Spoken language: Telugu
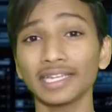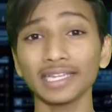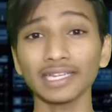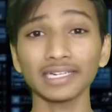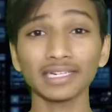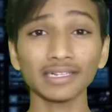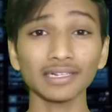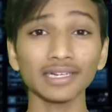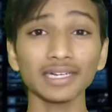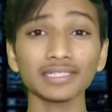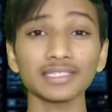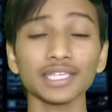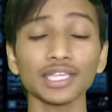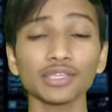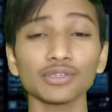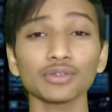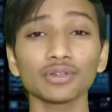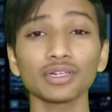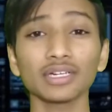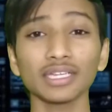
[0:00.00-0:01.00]
ఈ ఇంటర్నెట్
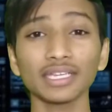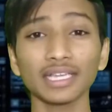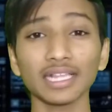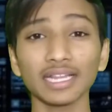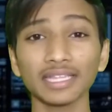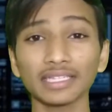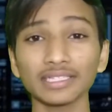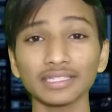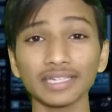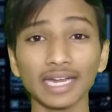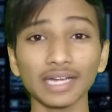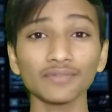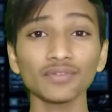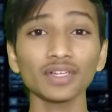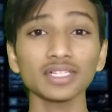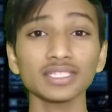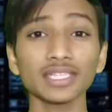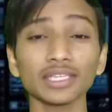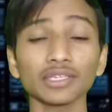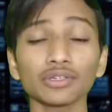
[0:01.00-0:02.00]
సెక్యూరిటీకి లేదంటే
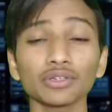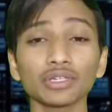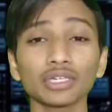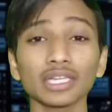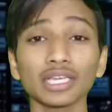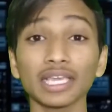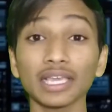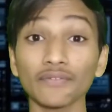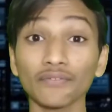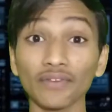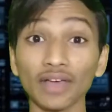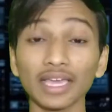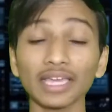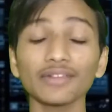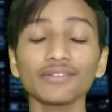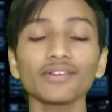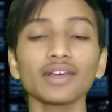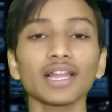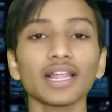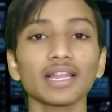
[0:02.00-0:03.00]
నెట్వర్క్ సెక్యూరిటీకి
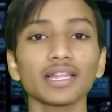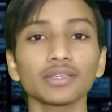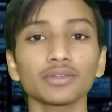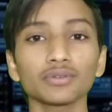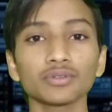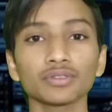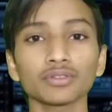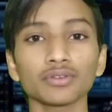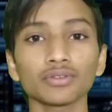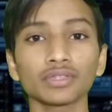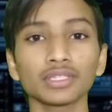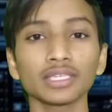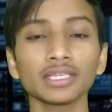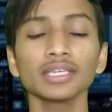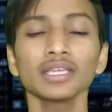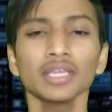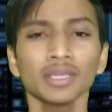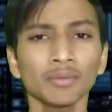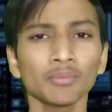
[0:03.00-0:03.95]
ఫైర్ వాల్ ఎలా యూజ్ అవుద్ది